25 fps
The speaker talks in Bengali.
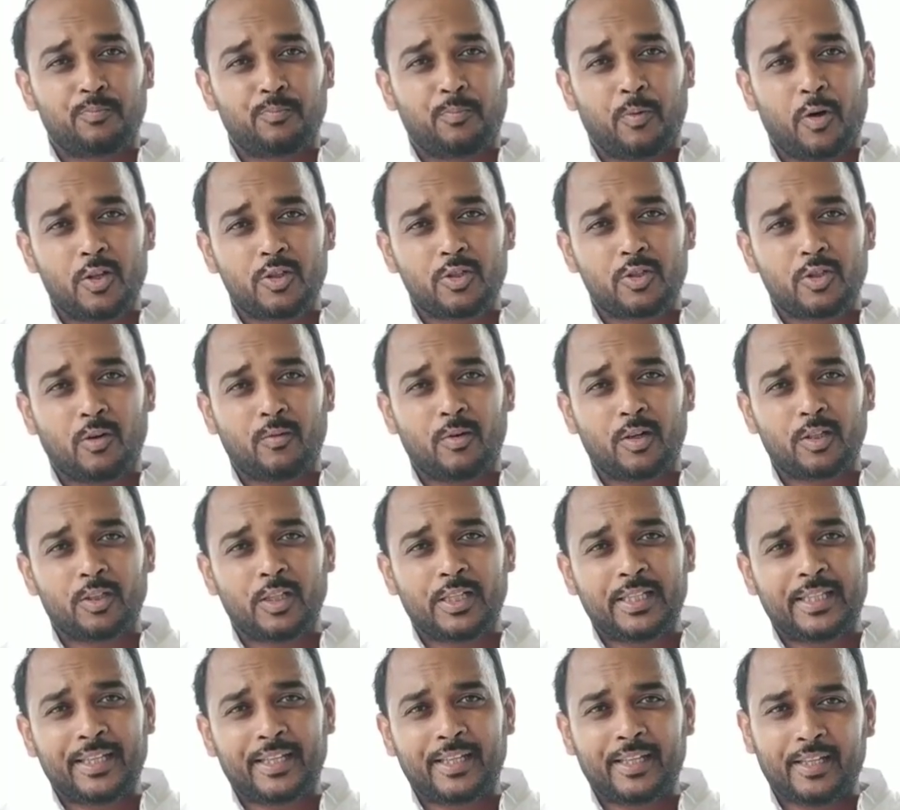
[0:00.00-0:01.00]
পঞ্চম
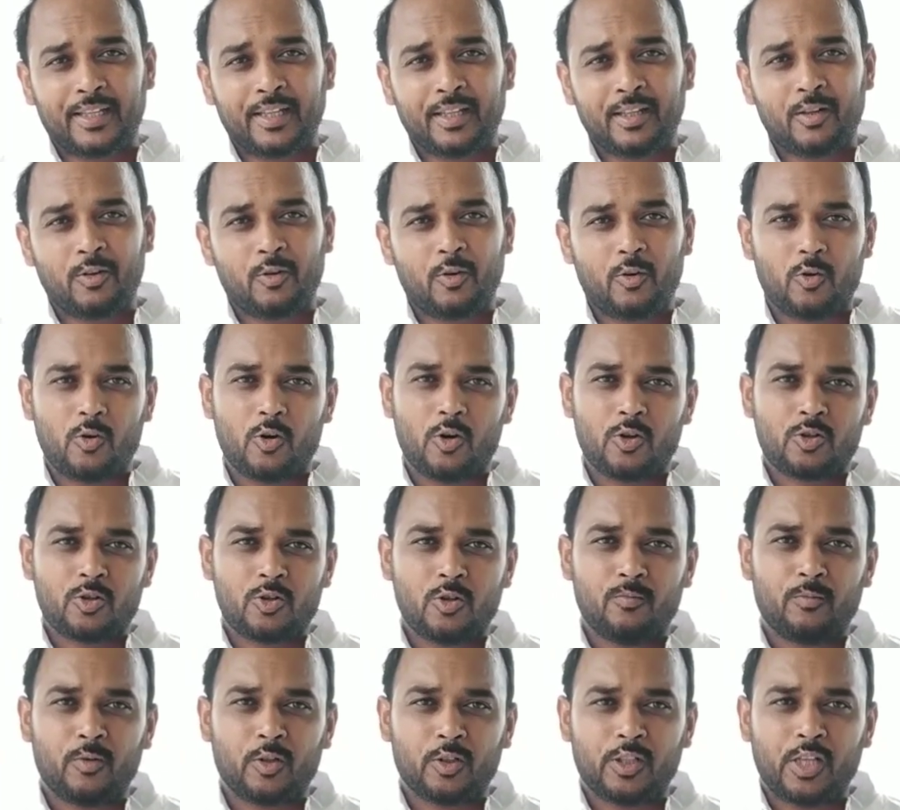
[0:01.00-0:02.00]
অধ্যায় থেকে
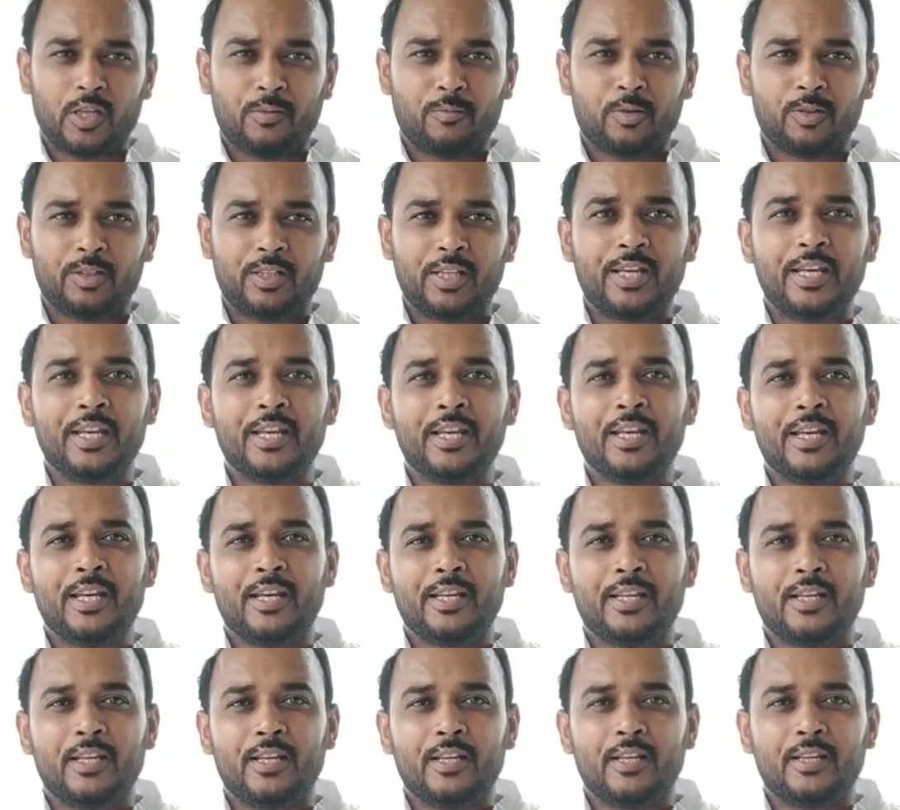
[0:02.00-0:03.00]
অষ্টম অধ্যায়ের মধ্যে
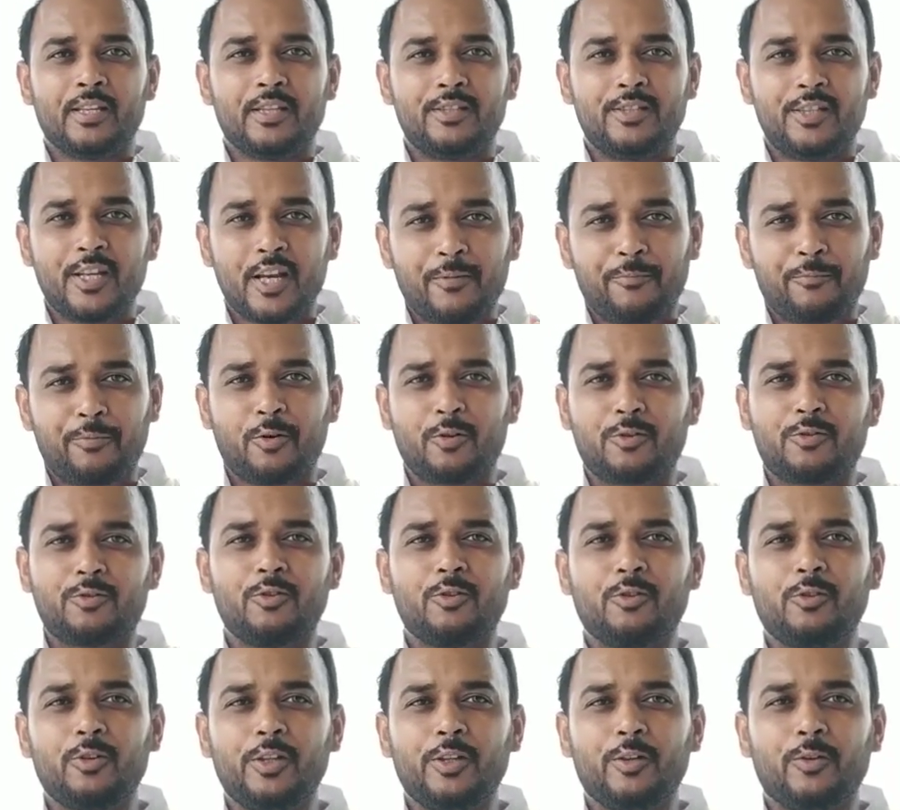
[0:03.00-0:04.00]
যে
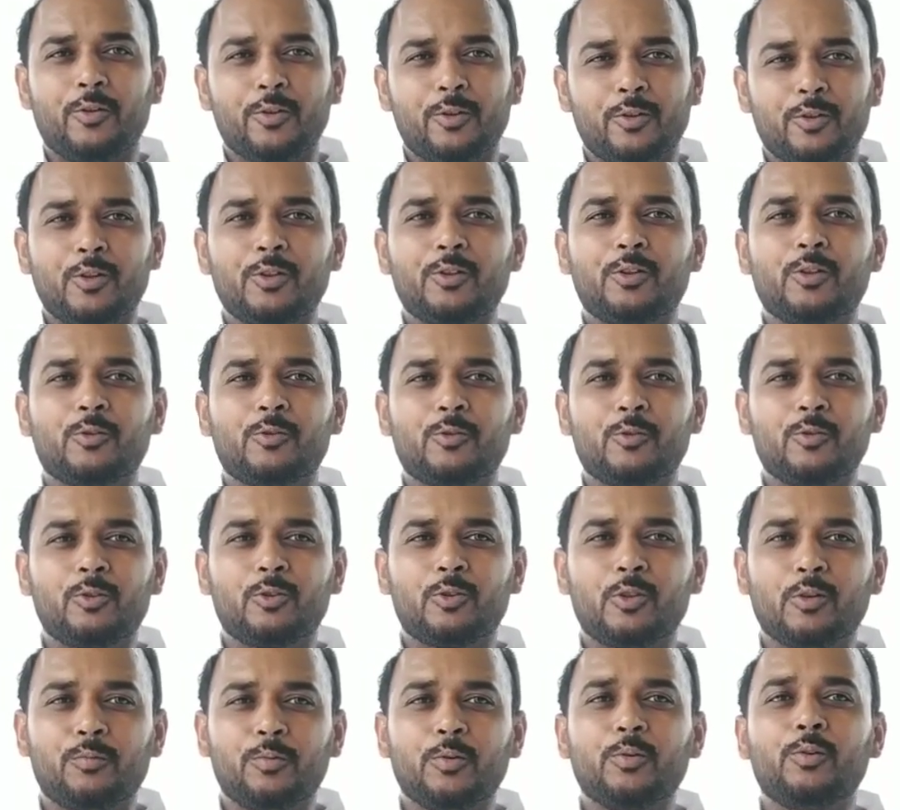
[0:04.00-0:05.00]
প্রশ্নগুলি অত্যন্ত
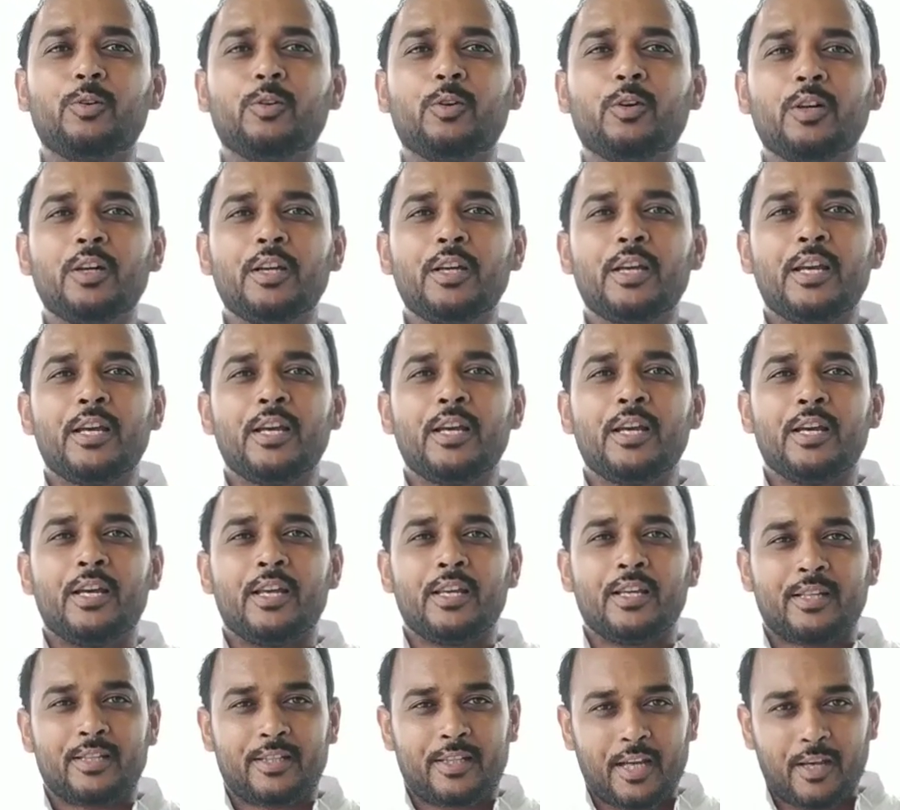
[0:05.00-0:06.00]
গুরুত্বপূর্ণ
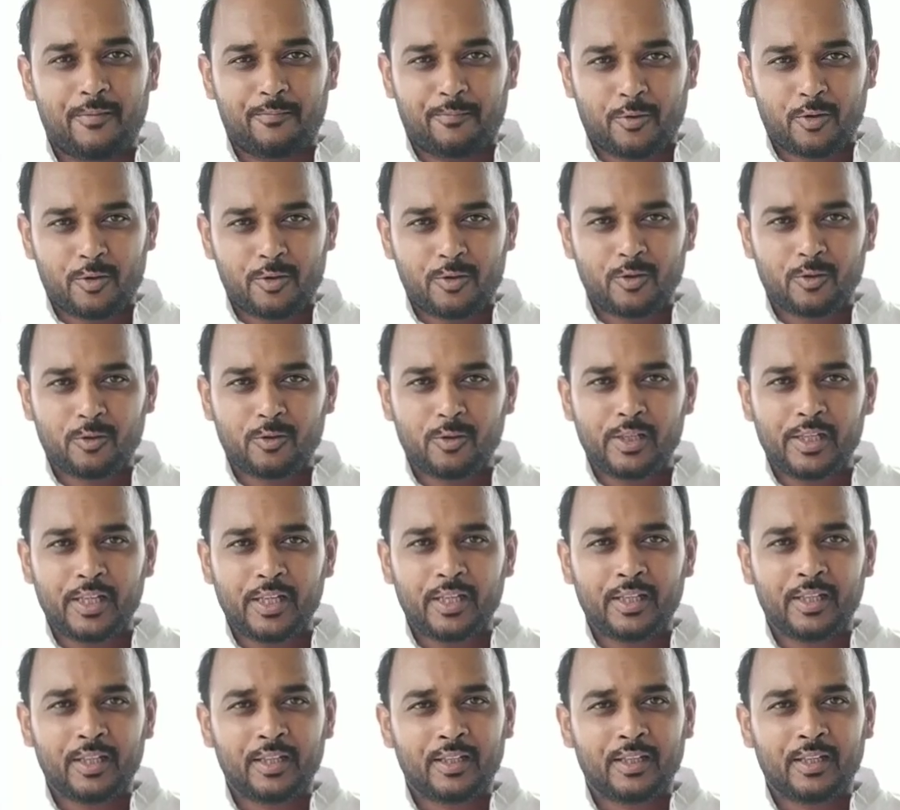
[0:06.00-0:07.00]
সেই প্রশ্নগুলি
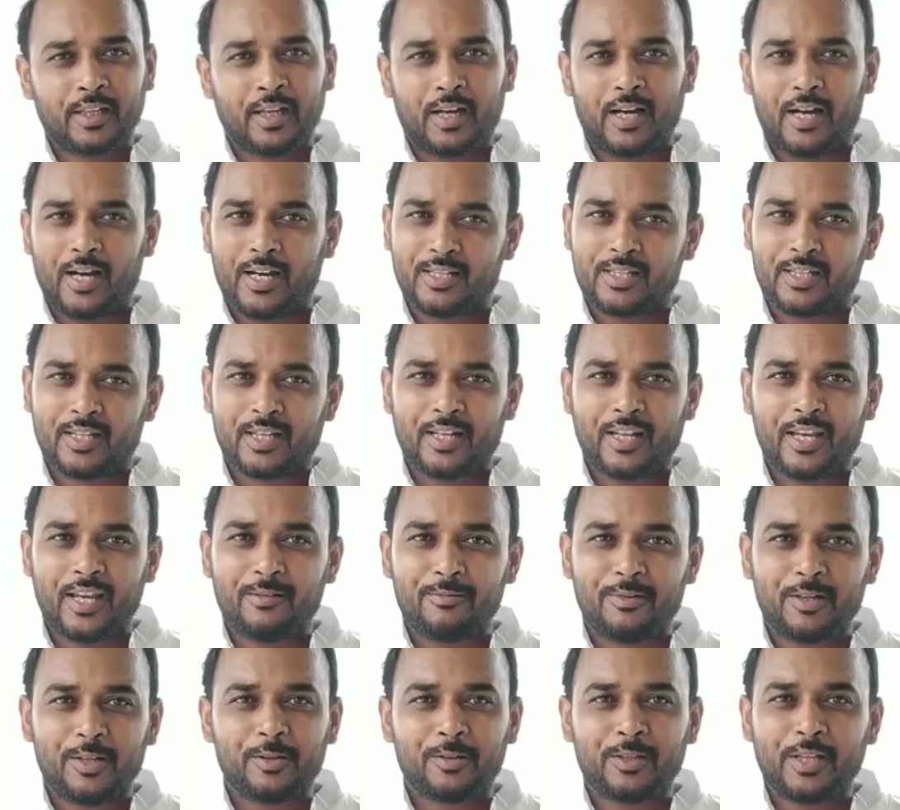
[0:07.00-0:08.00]
আজকের এই
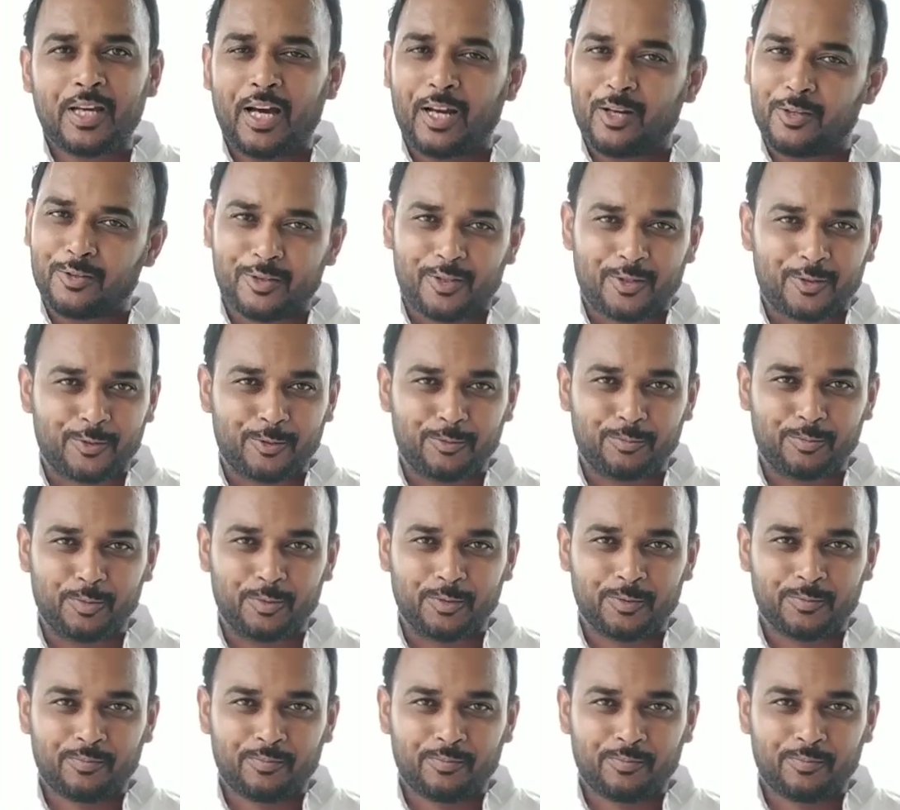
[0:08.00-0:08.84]
ভিডিওতে আলোচনা করব